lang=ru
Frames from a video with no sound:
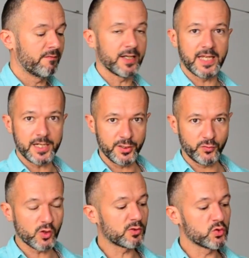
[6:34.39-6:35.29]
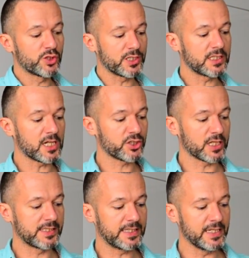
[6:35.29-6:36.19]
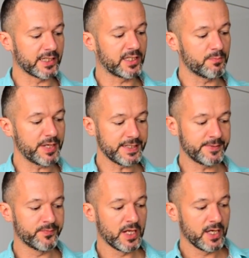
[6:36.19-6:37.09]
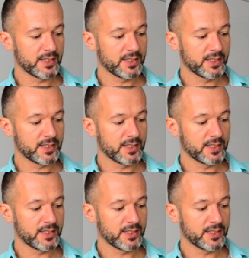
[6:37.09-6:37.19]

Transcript: Вода ни в коем случае не должна сильно кипеть.